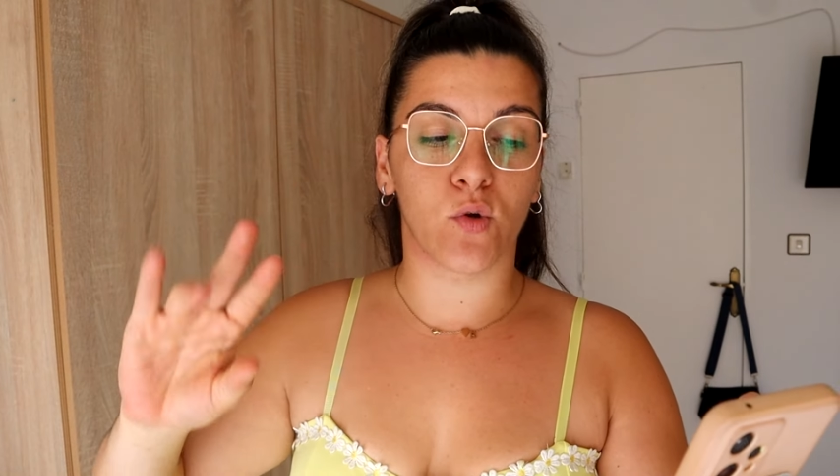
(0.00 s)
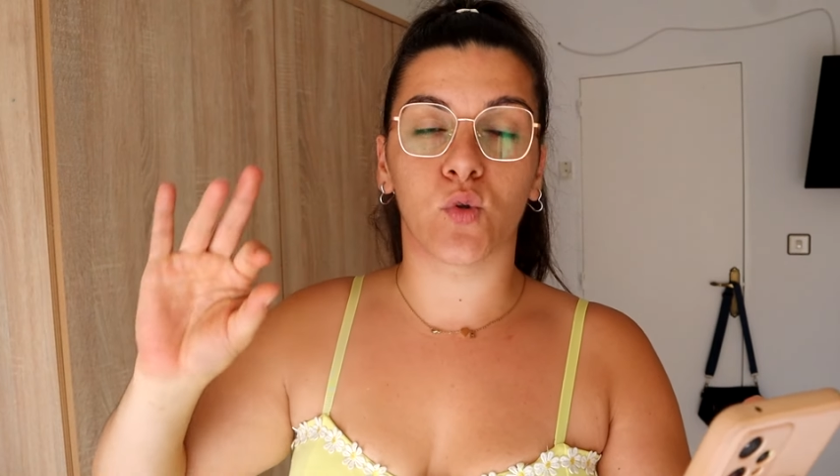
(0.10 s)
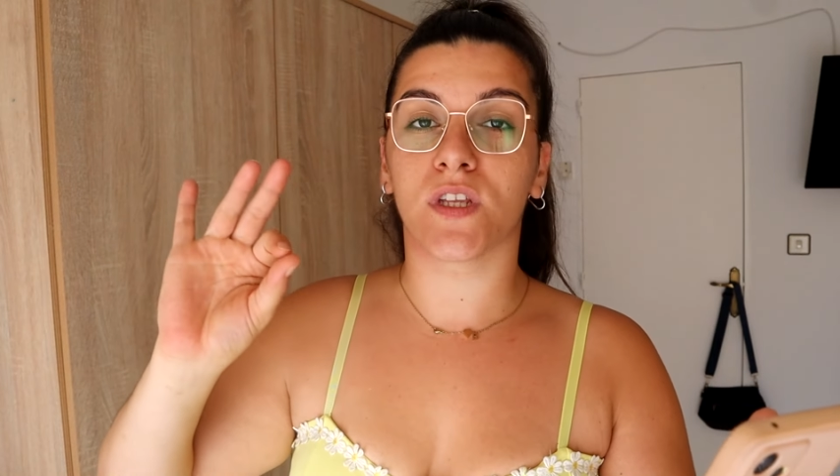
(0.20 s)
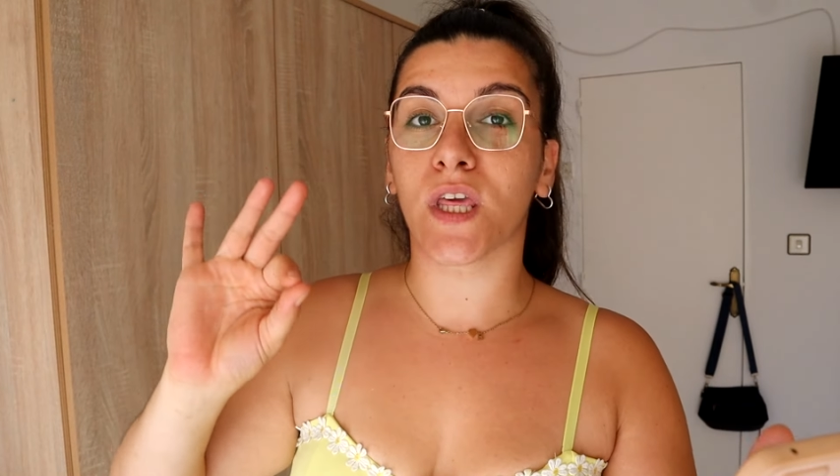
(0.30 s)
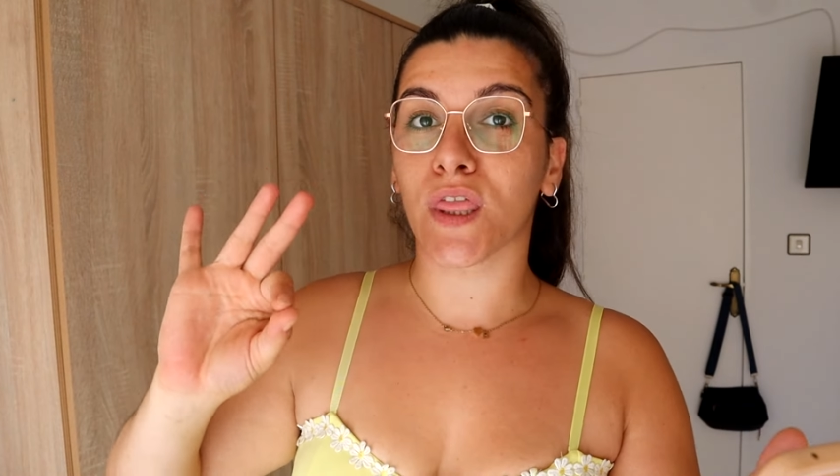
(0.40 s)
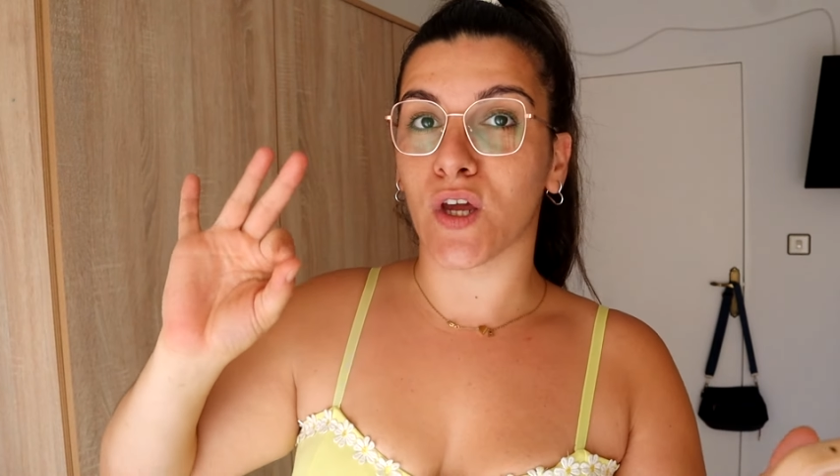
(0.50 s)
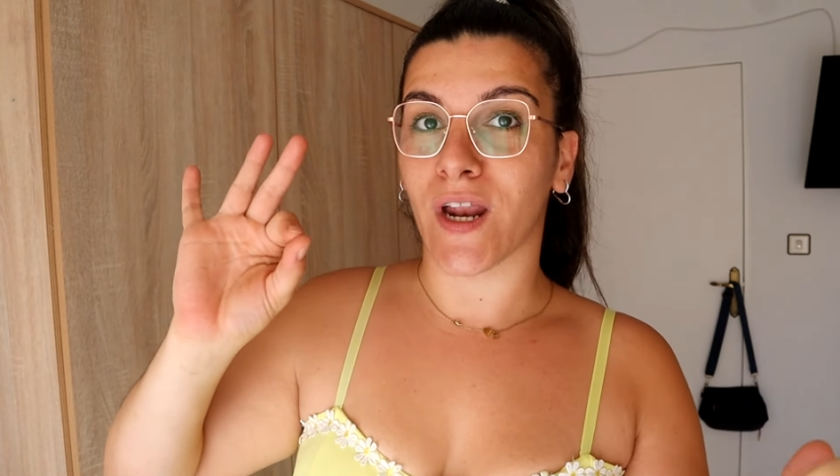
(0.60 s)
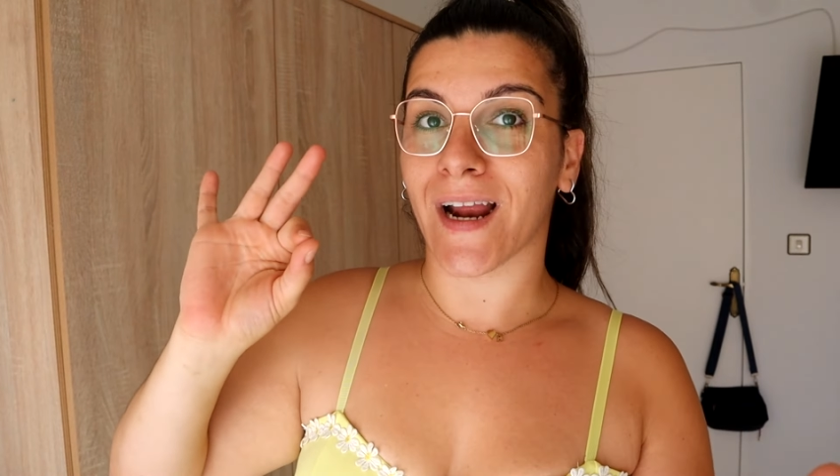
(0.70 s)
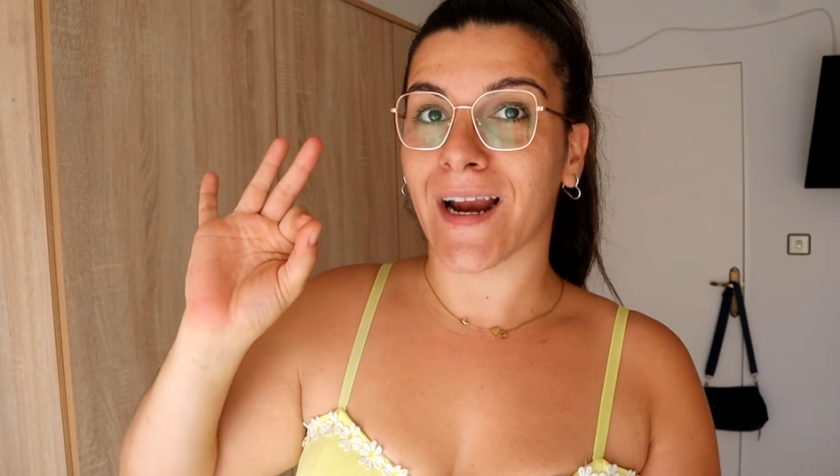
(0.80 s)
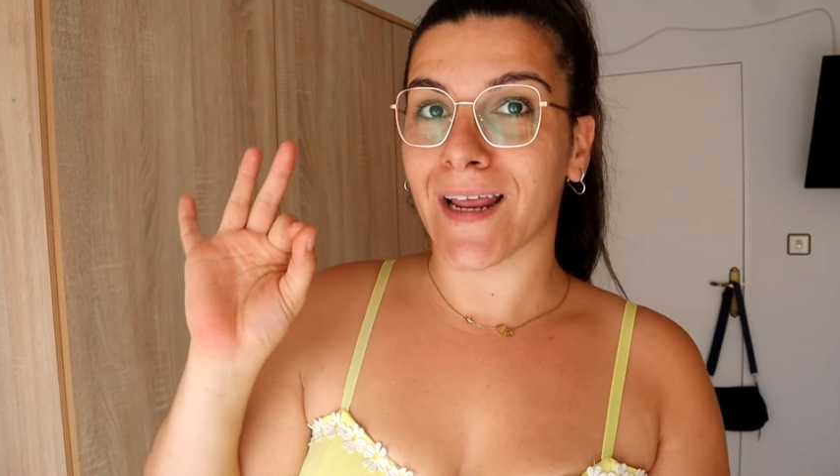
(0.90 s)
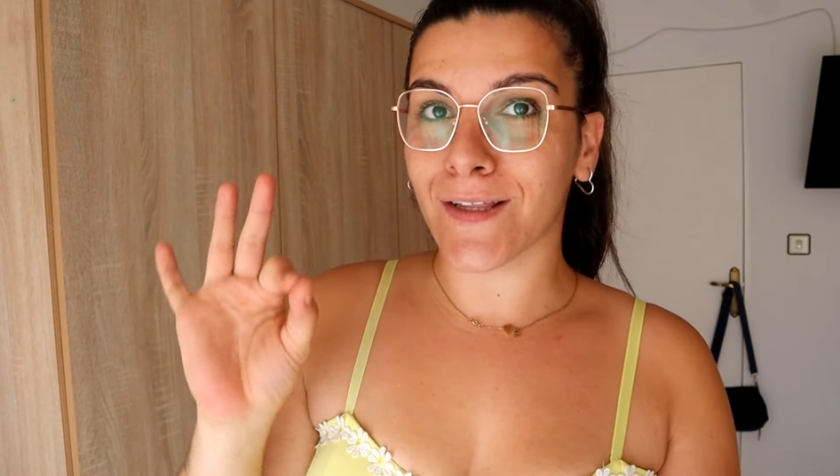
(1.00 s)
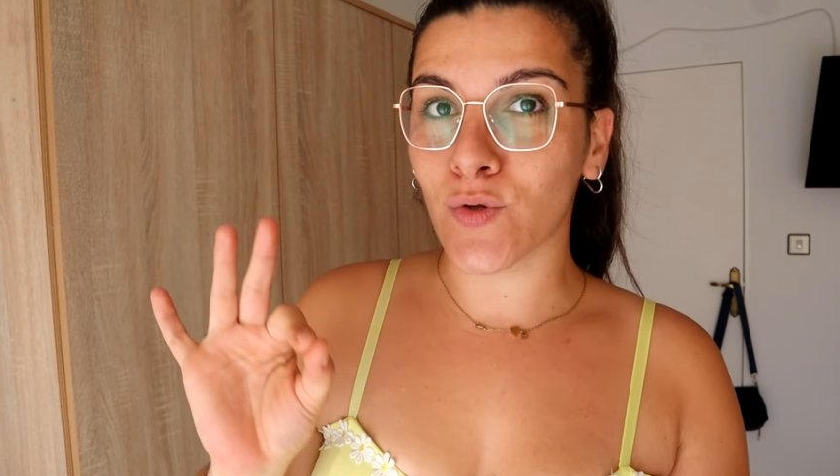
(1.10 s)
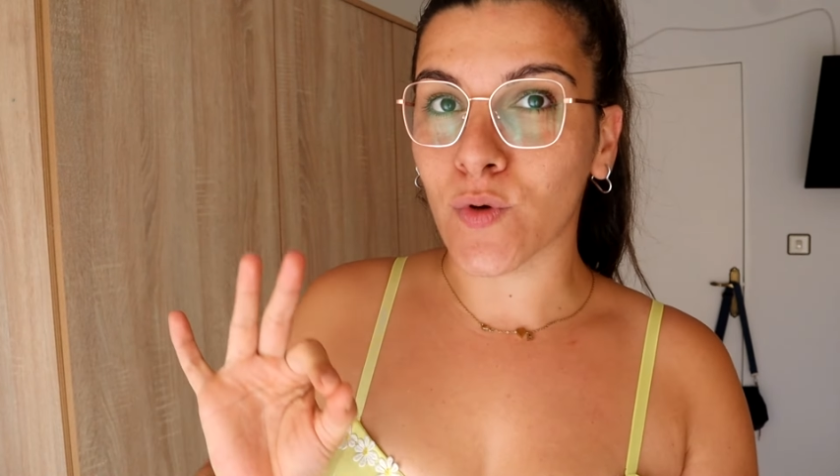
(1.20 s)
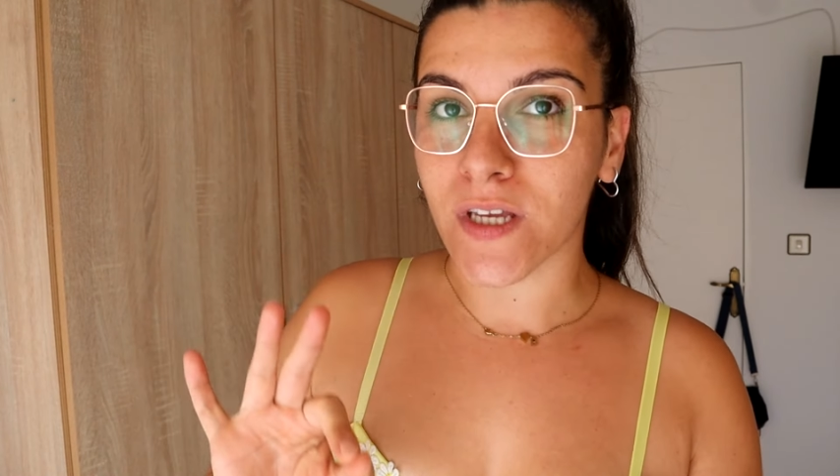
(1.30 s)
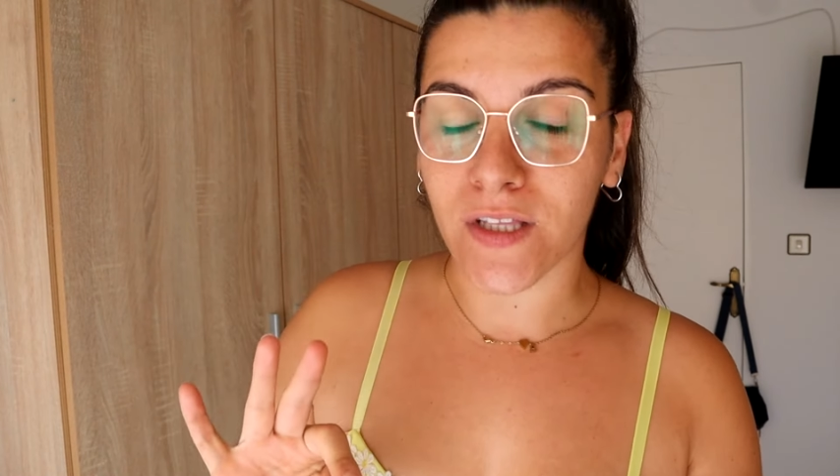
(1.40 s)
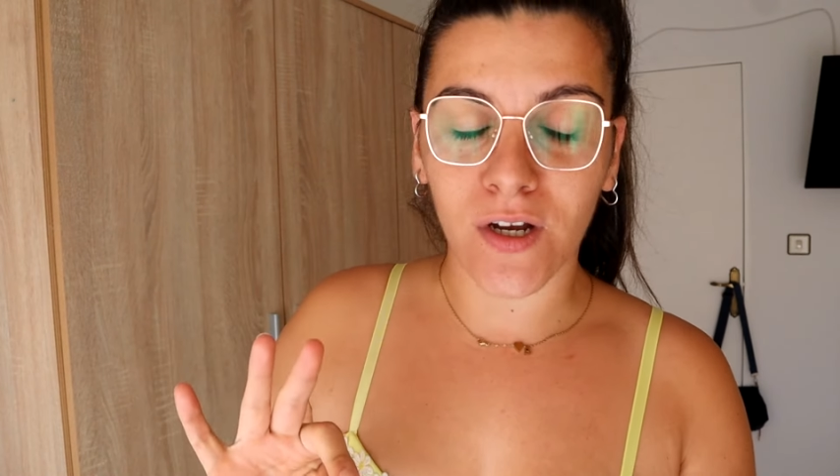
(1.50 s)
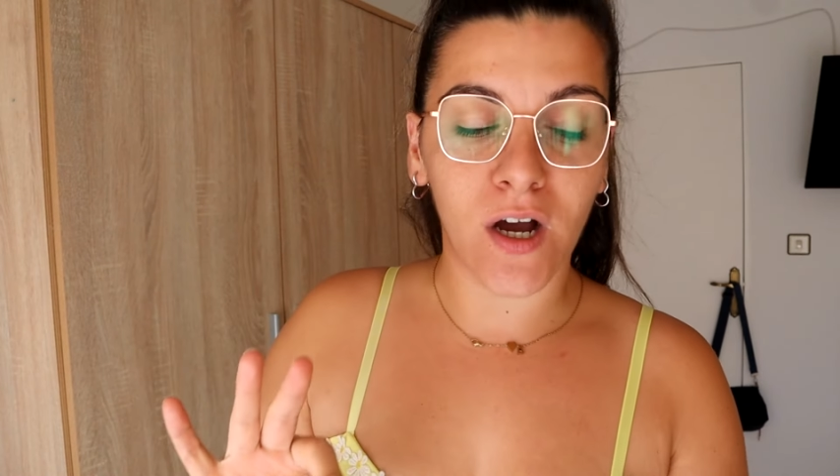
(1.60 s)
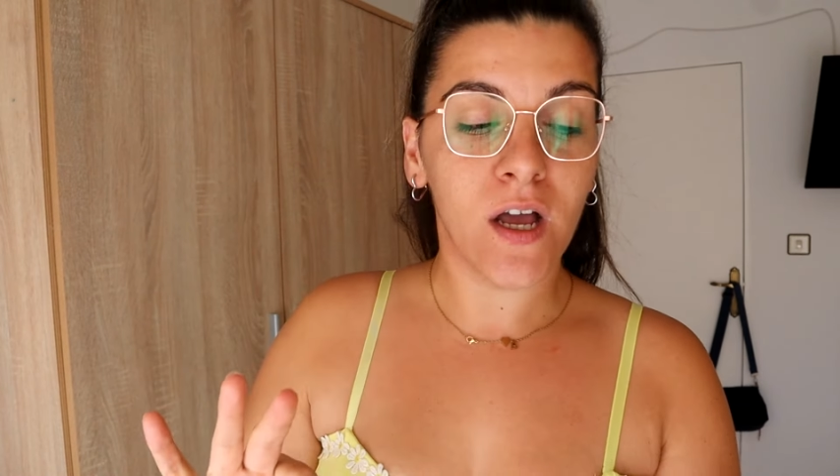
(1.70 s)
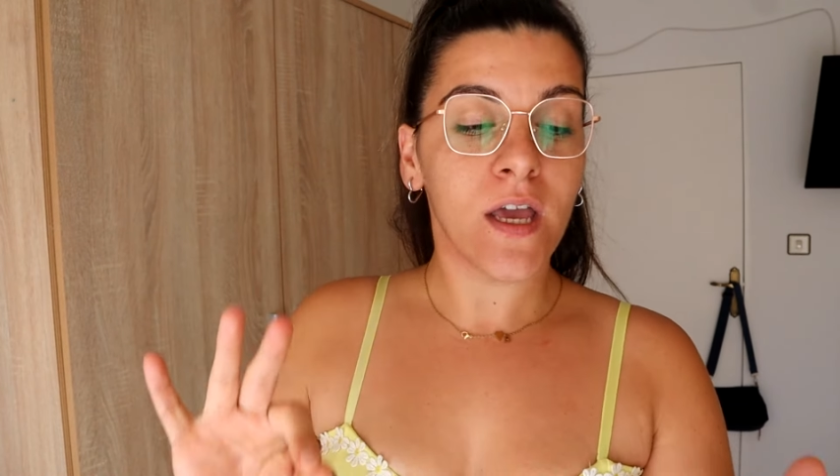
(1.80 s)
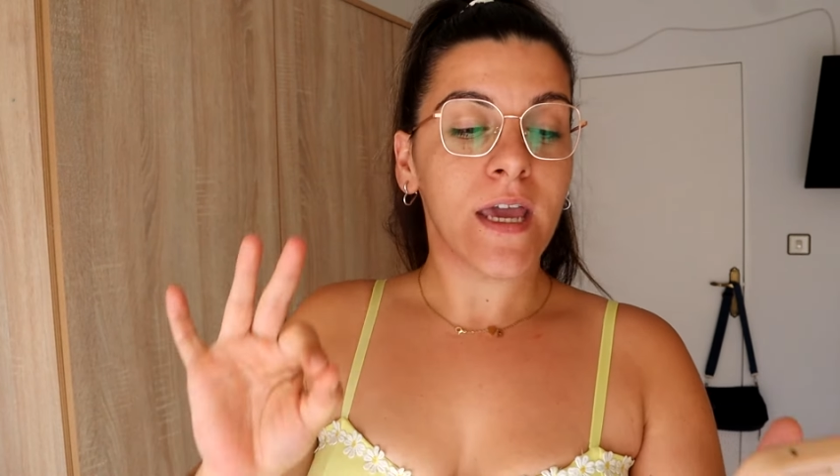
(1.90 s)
nutricional gratuito